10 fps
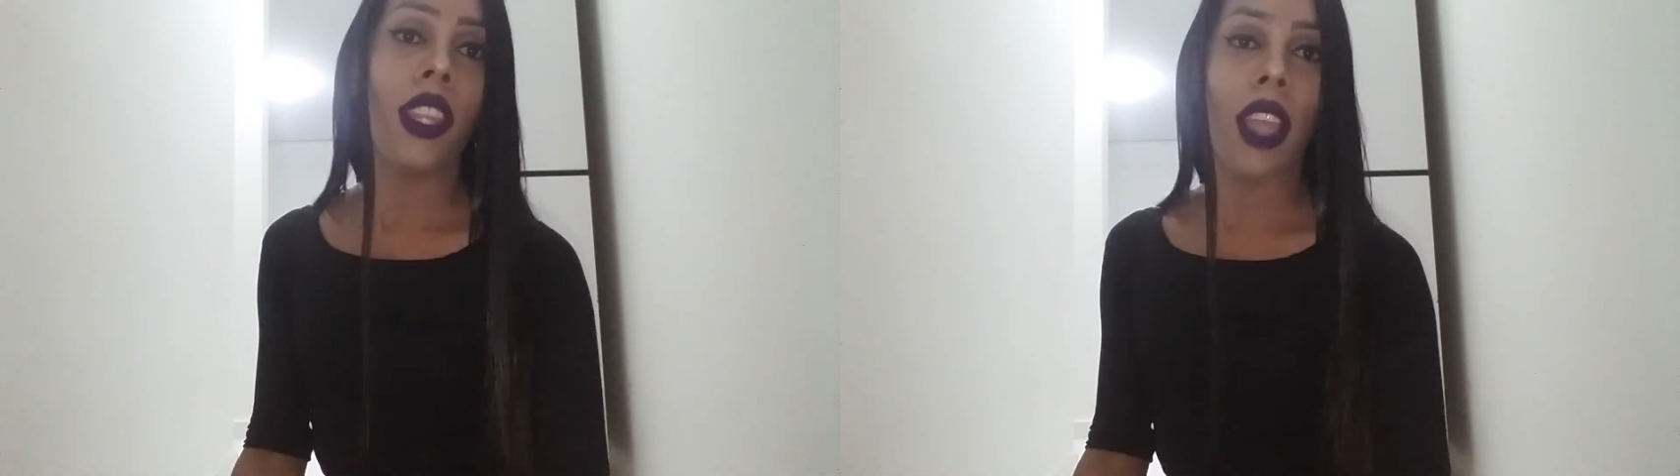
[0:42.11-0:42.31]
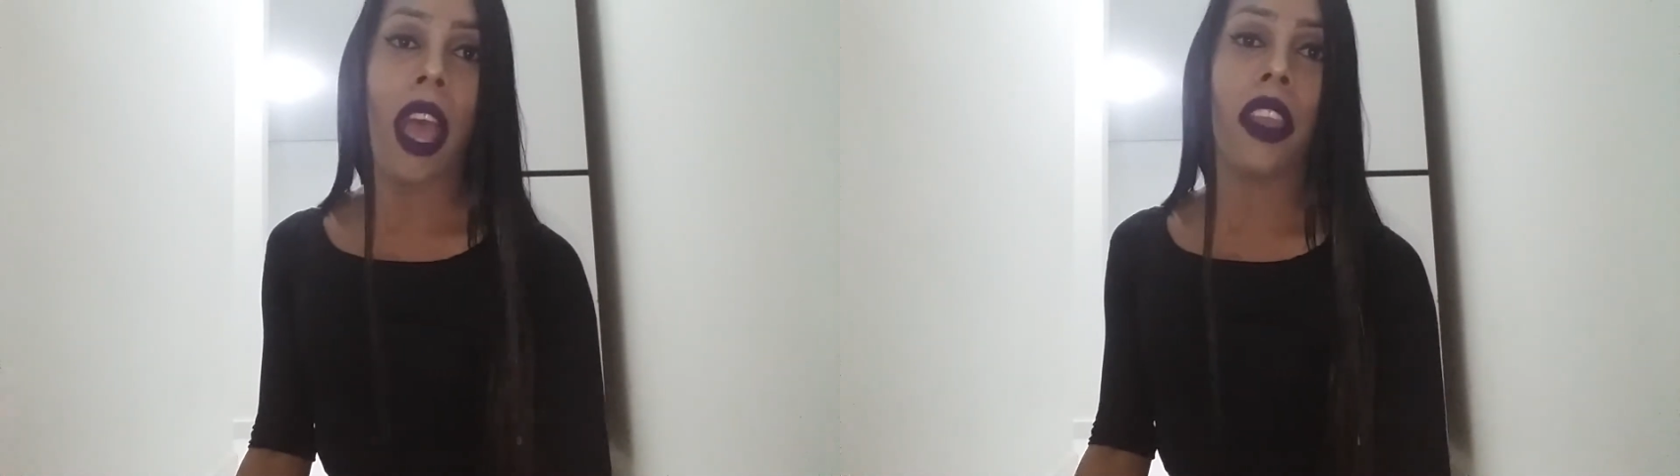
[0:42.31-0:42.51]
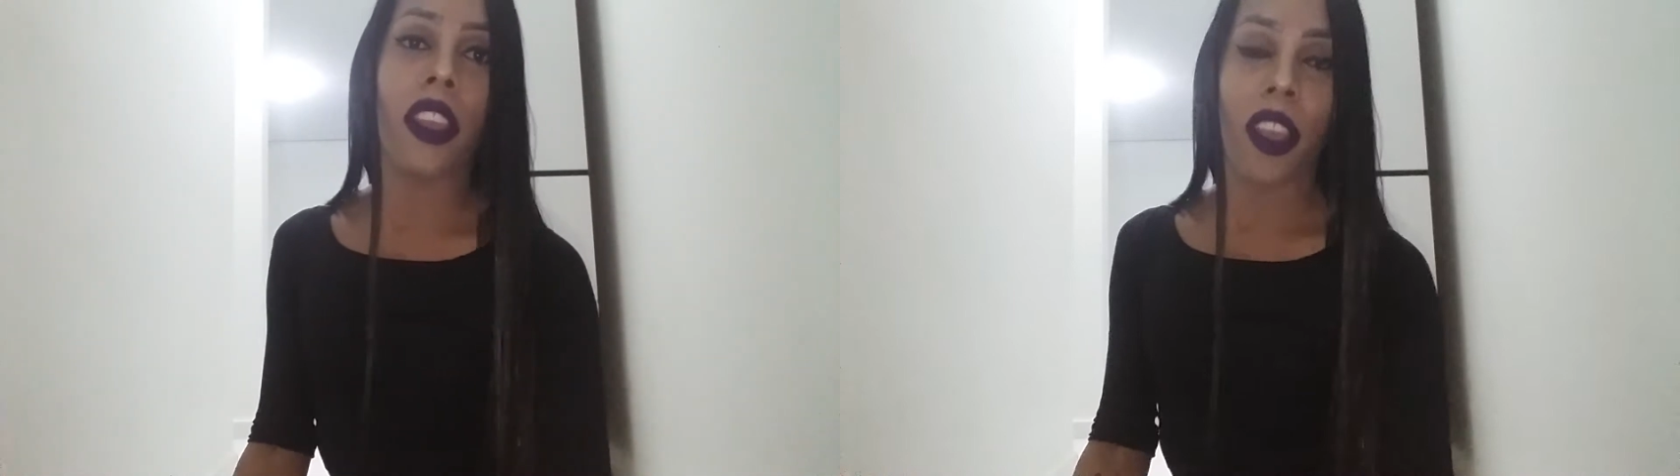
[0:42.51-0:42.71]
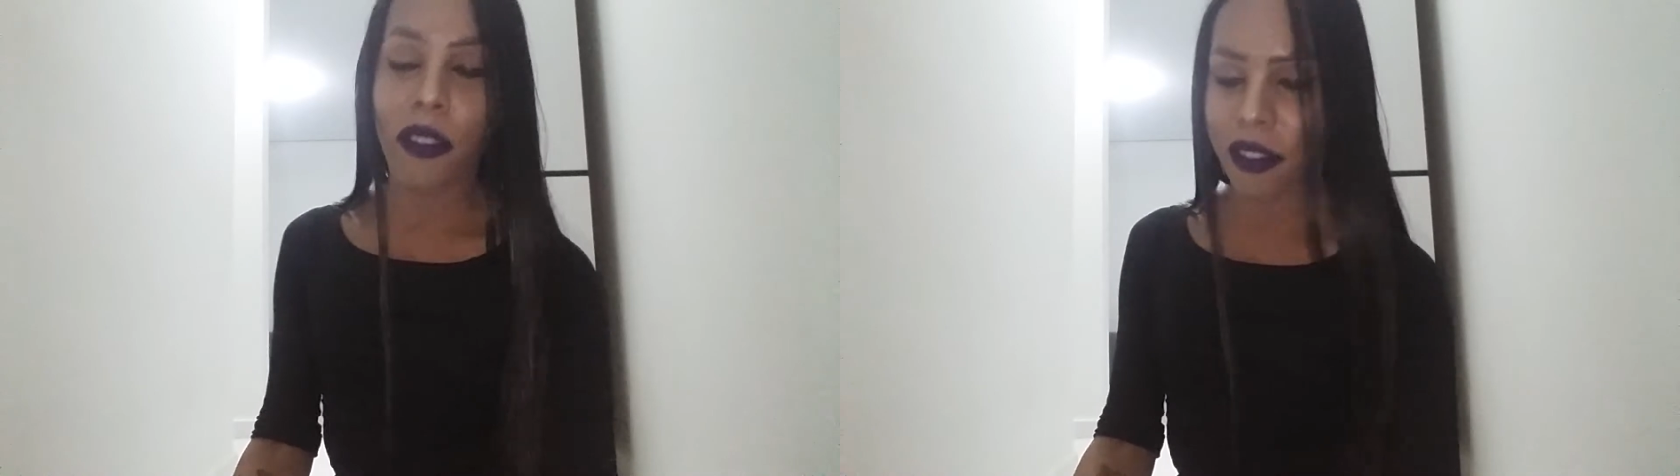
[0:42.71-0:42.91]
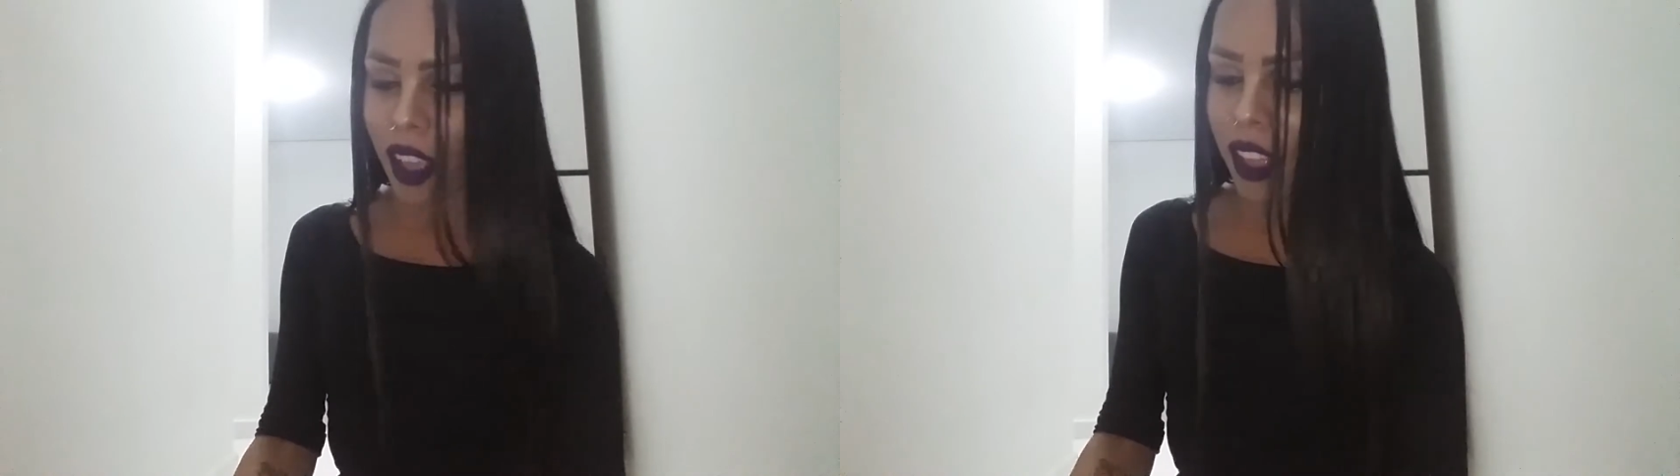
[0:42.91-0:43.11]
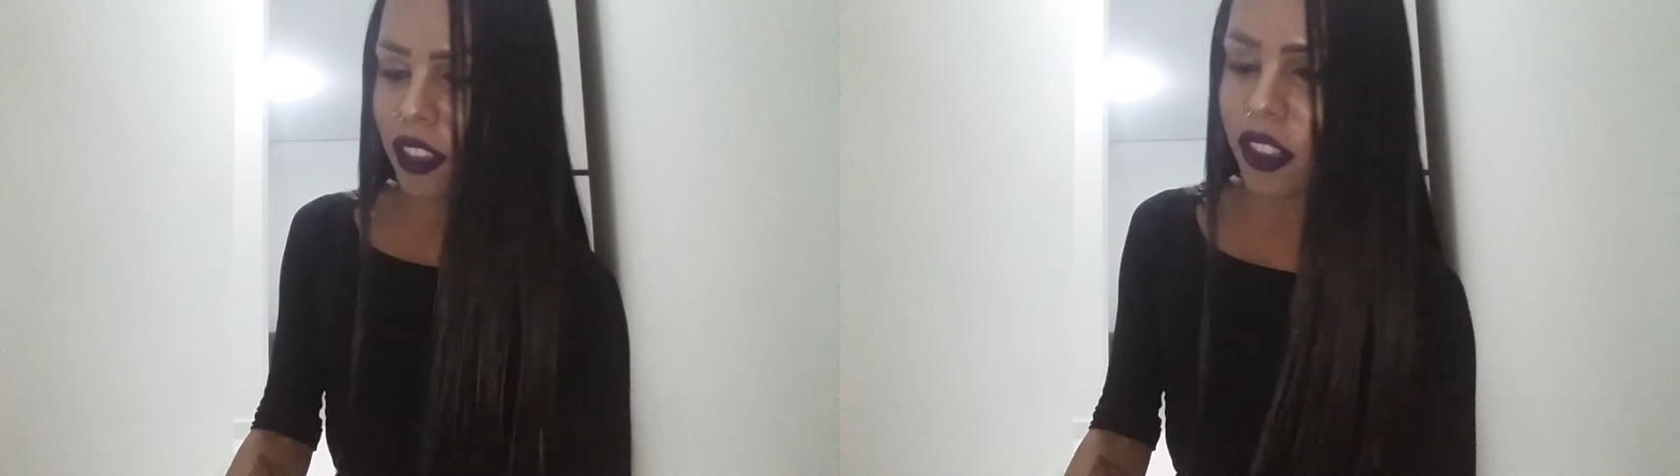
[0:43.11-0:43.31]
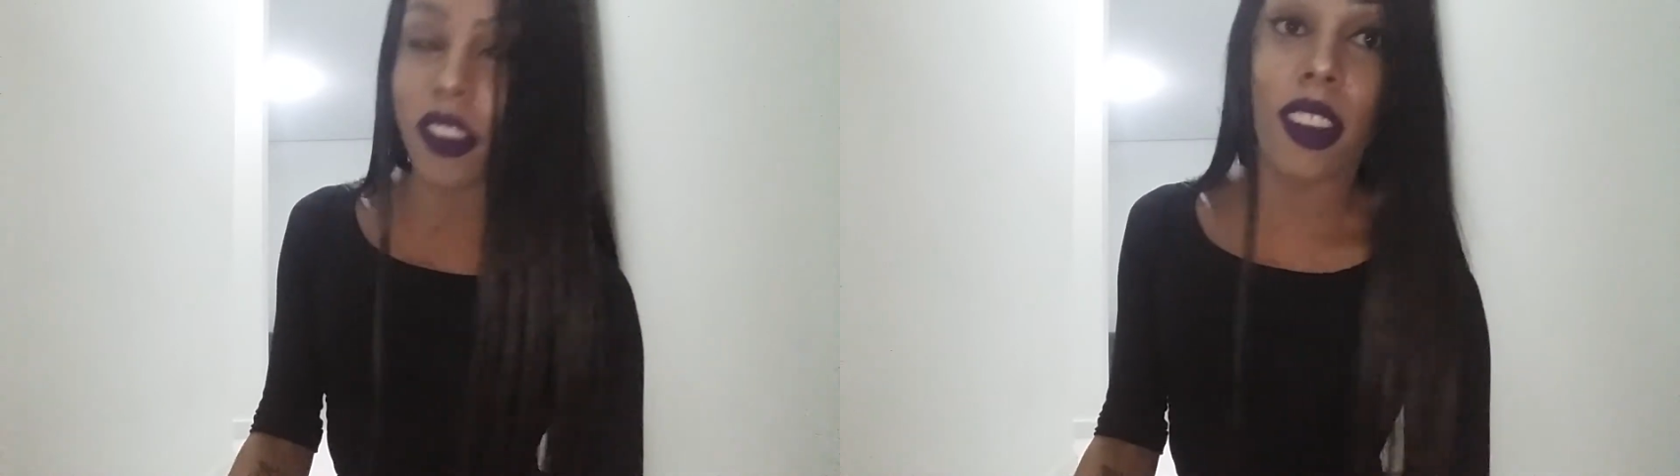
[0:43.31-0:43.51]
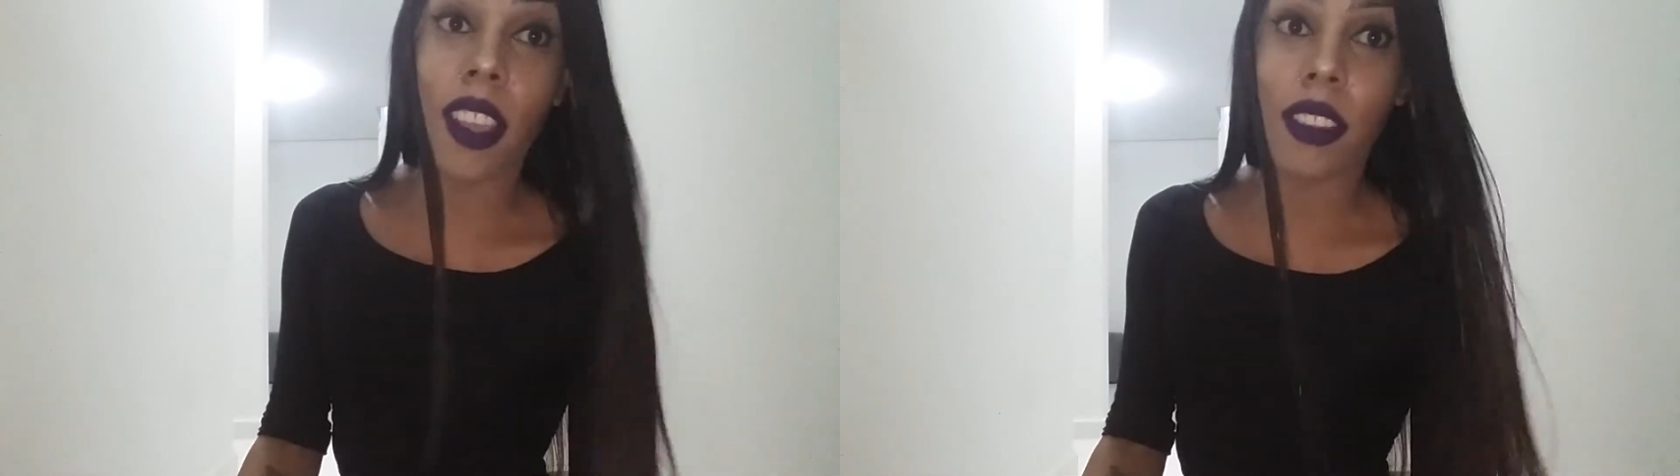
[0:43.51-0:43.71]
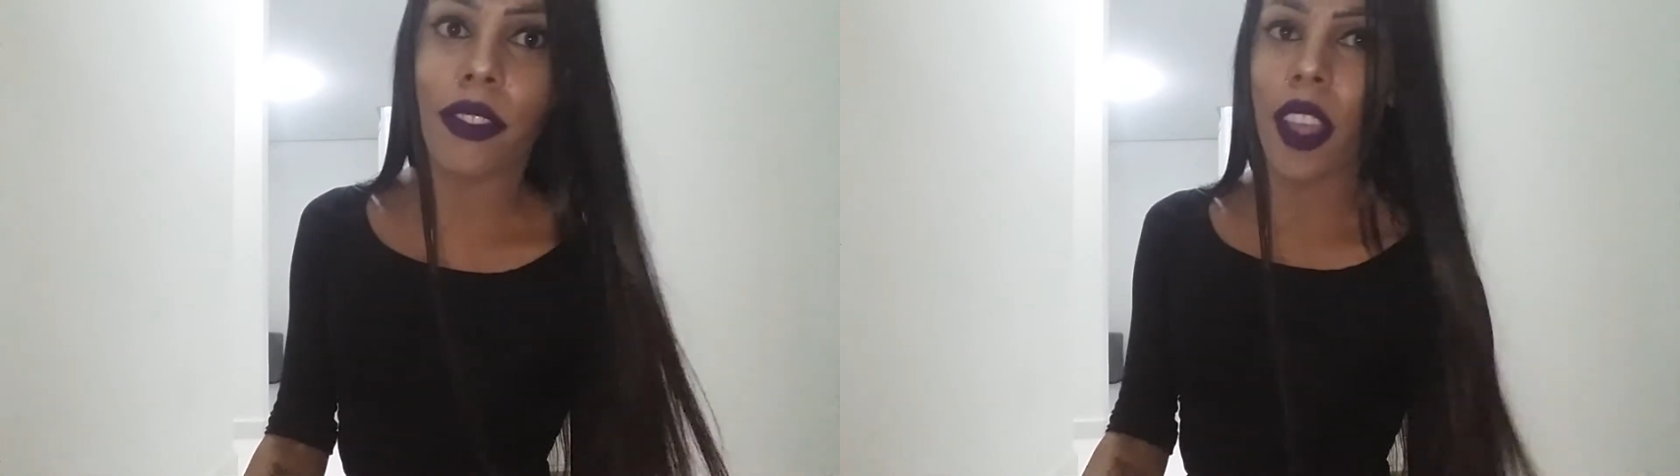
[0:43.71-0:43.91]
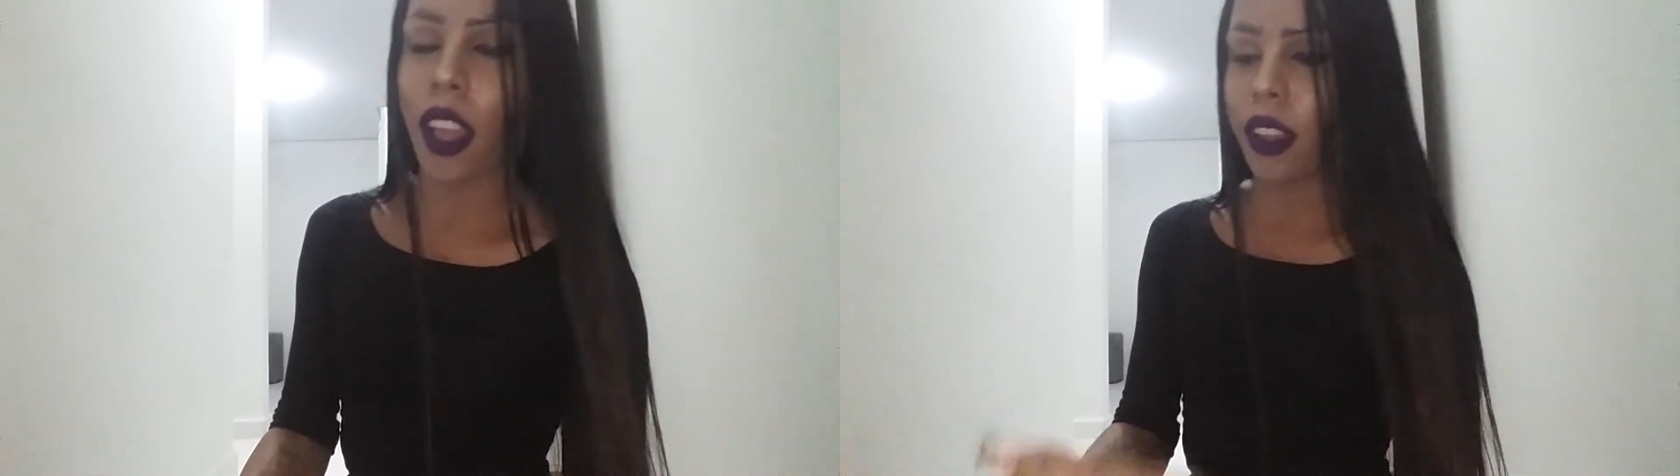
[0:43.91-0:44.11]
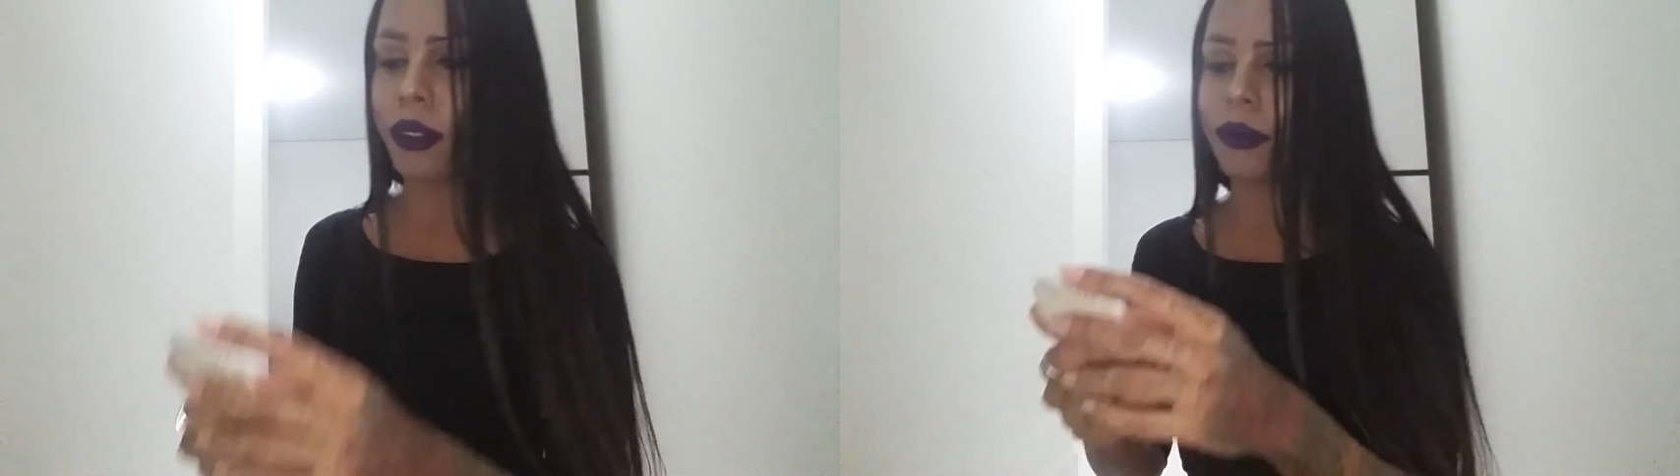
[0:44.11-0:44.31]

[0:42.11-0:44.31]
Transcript: tá aqui quem faz. Linda.